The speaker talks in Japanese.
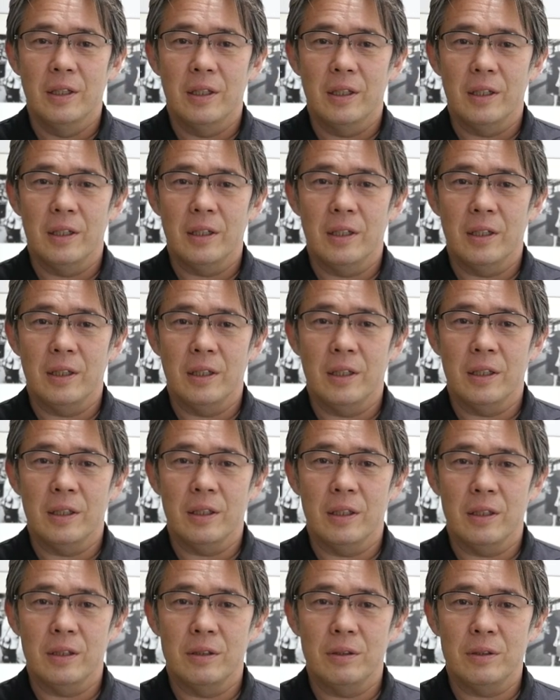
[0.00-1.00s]

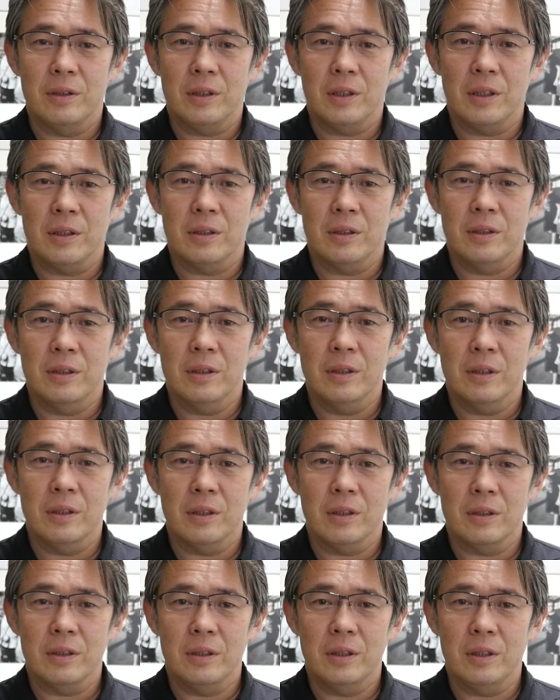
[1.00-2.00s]
えー、11月
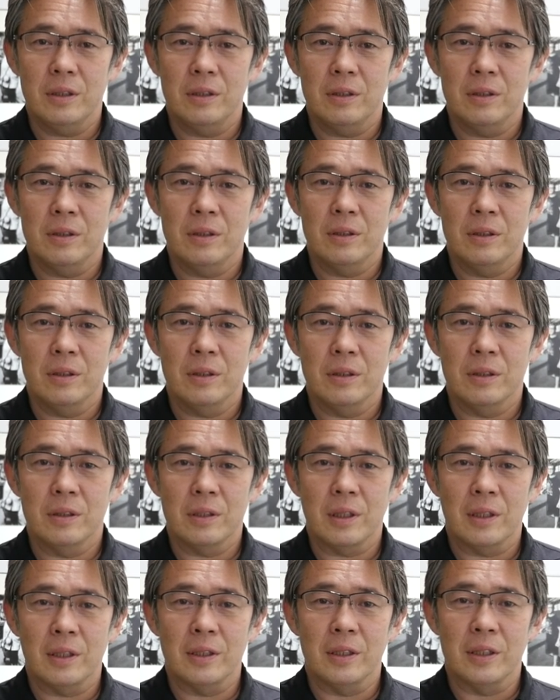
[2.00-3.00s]

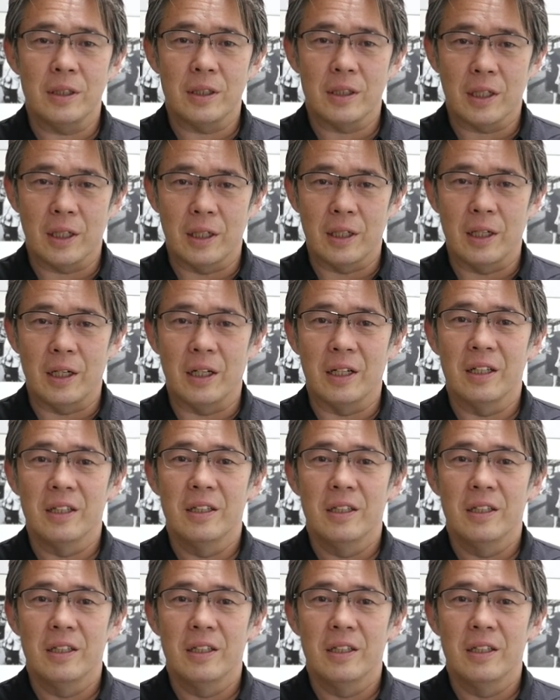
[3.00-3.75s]
27日から、